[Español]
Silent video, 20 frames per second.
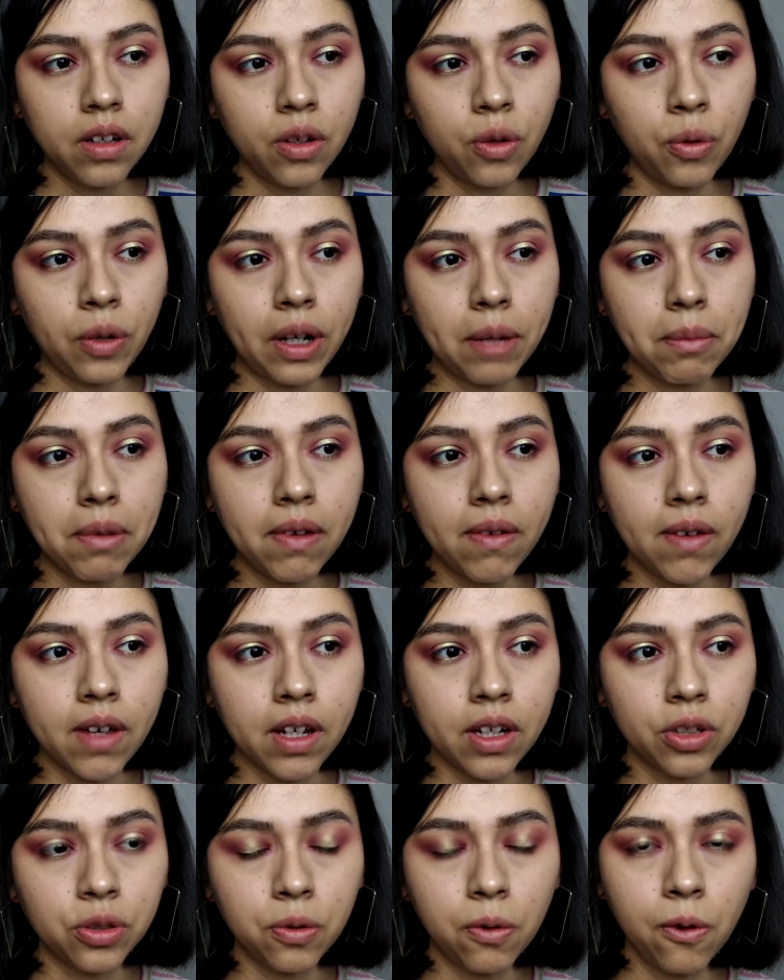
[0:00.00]
Nunca me había
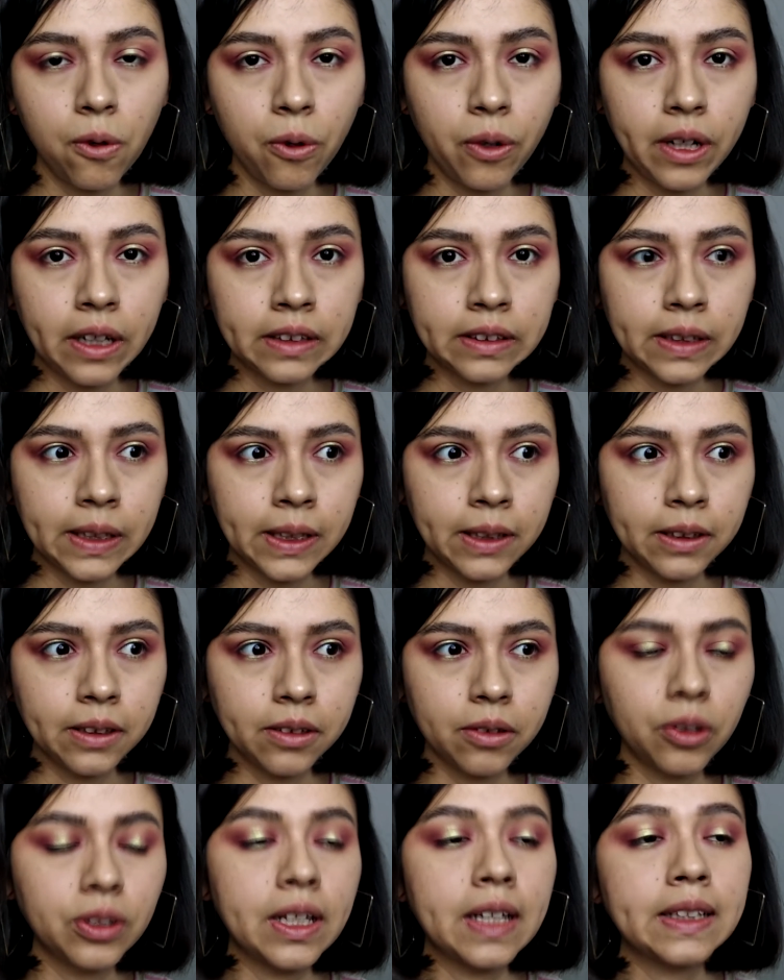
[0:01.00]
hecho un look así.
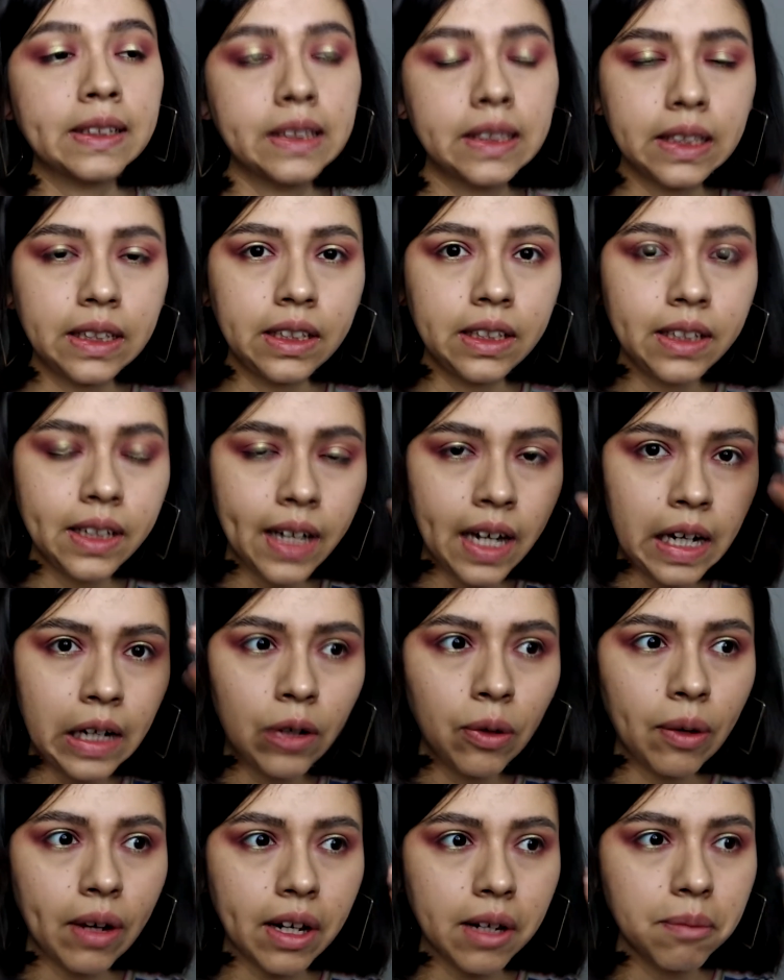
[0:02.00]
O sea, sí
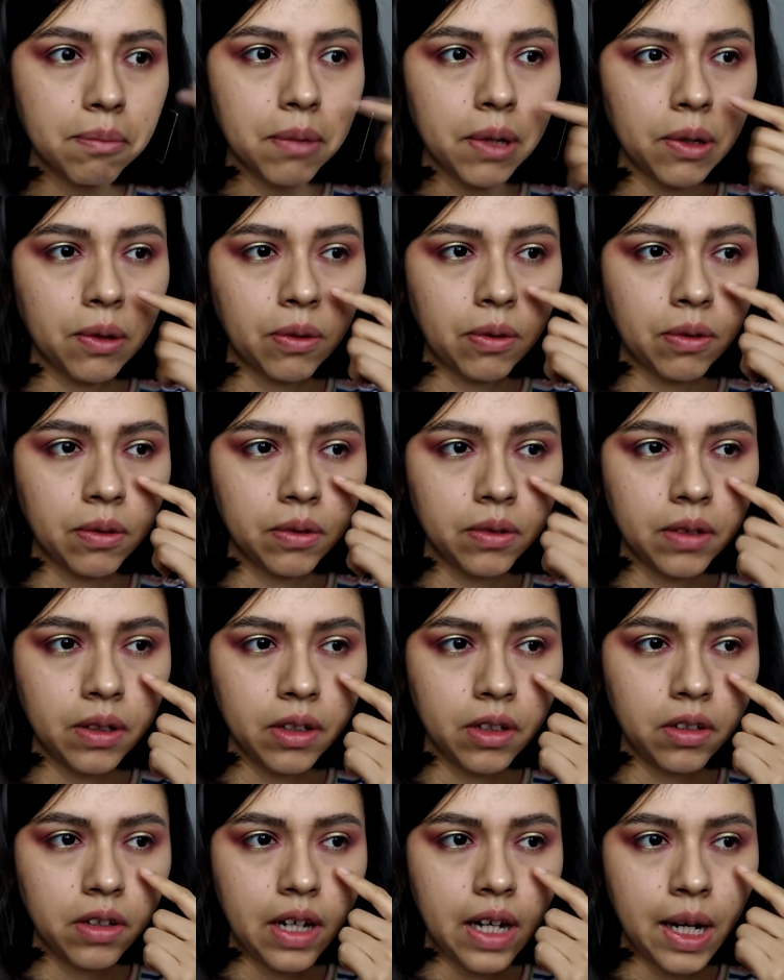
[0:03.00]
lo hay, pero
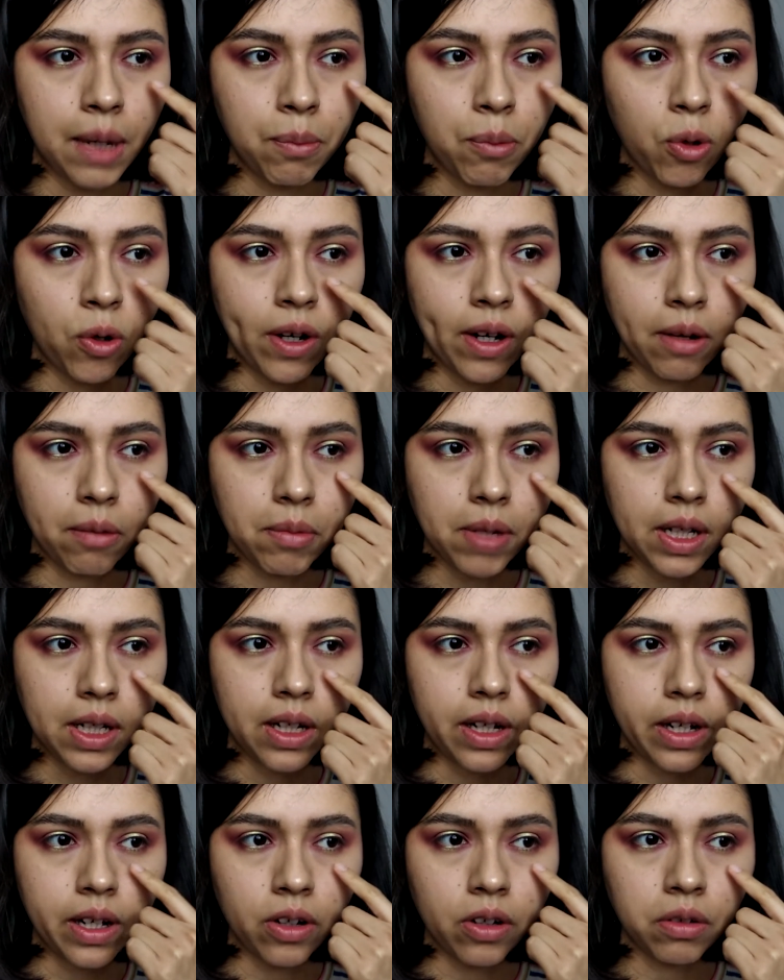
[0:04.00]
el ponerme
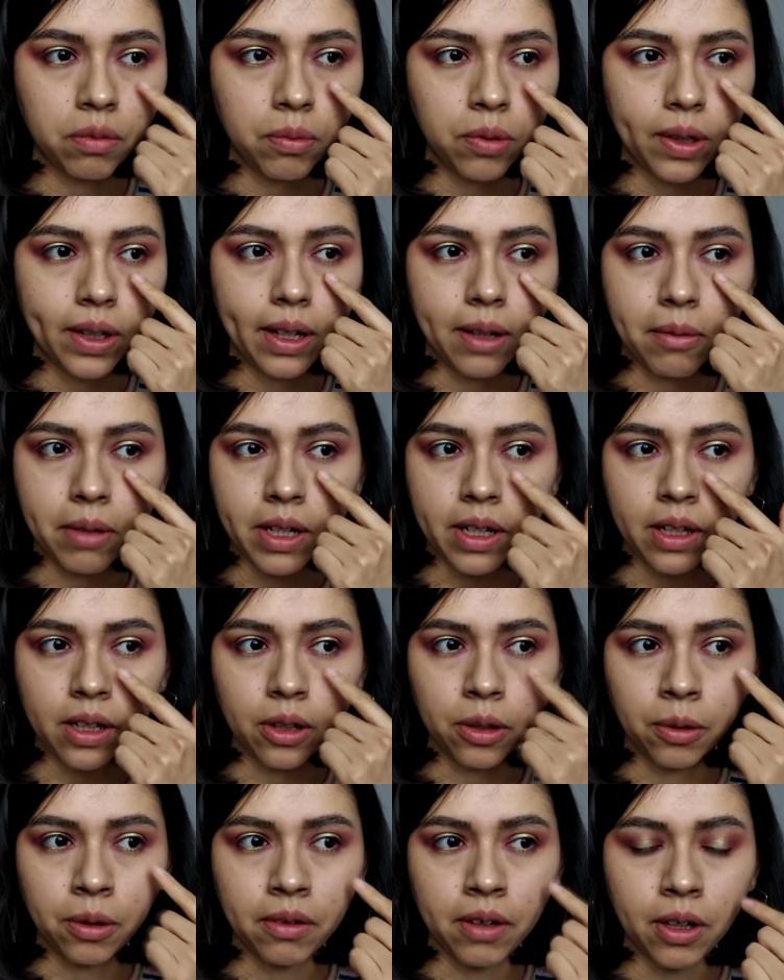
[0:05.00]
aquí como que
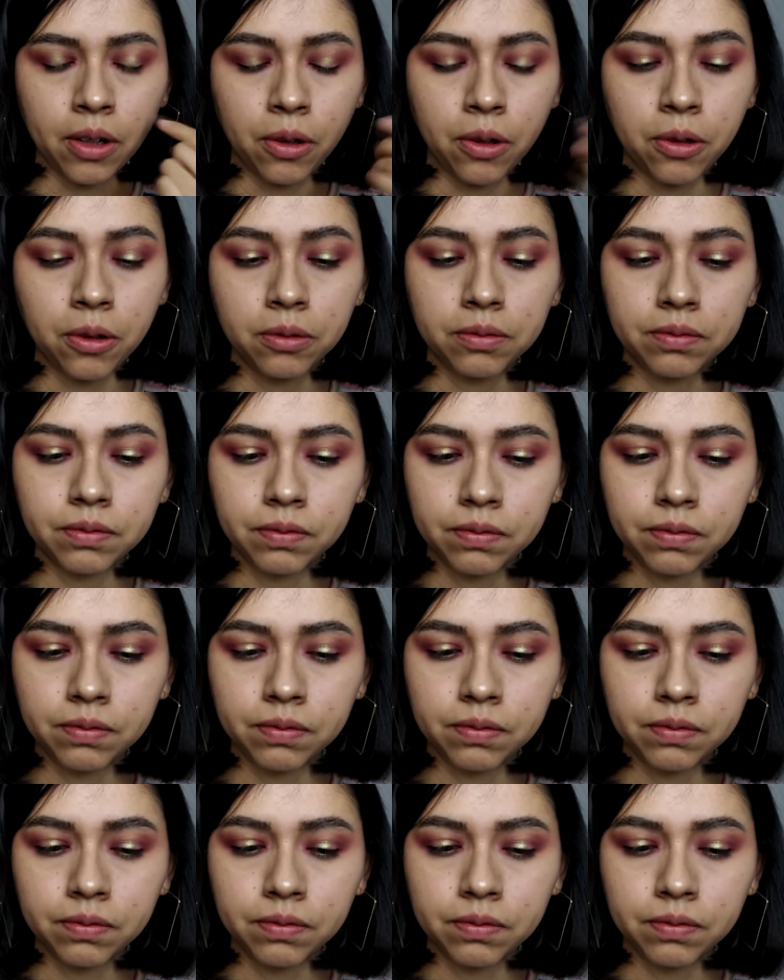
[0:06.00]
brillito abajo,